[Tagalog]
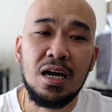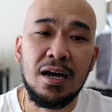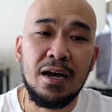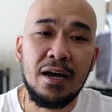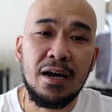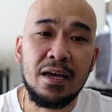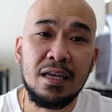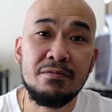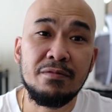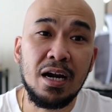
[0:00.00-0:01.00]
uh,
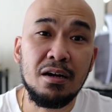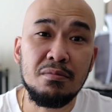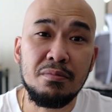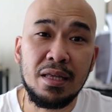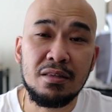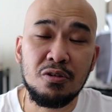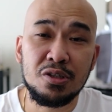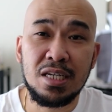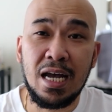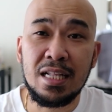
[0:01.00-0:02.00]
environment
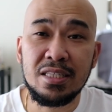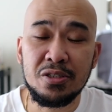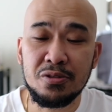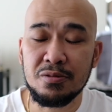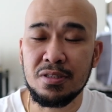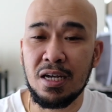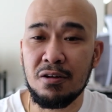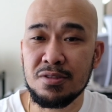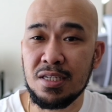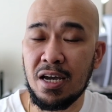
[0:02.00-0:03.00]
or sa altitude na
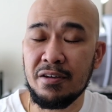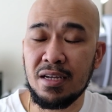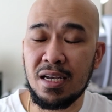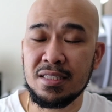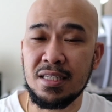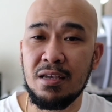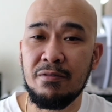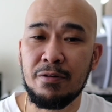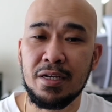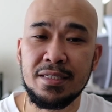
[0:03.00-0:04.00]
kung saan kayo
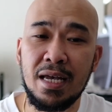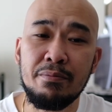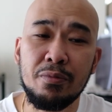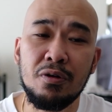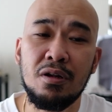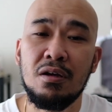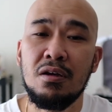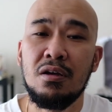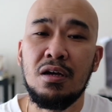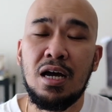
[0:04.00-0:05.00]
nakastay. For example,
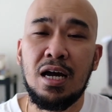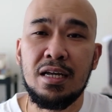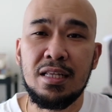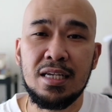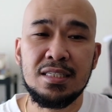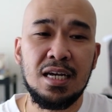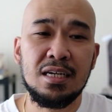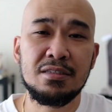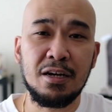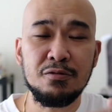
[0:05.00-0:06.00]
uh,
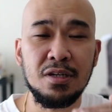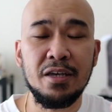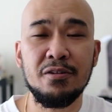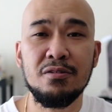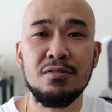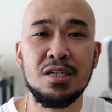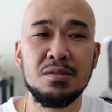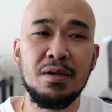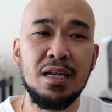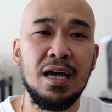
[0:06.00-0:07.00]
nasa ground kayo,
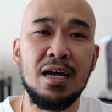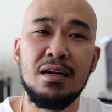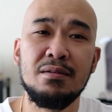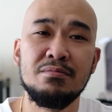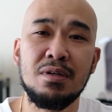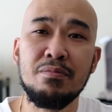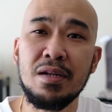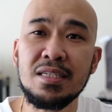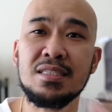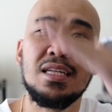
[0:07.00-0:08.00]
tapos biglang
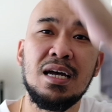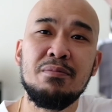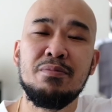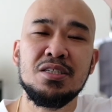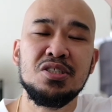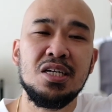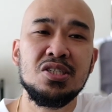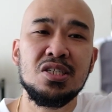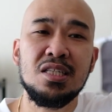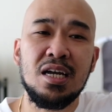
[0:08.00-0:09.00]
mabilis na
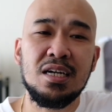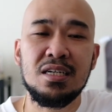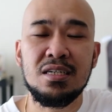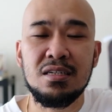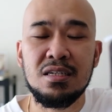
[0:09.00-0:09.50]
pag-change ng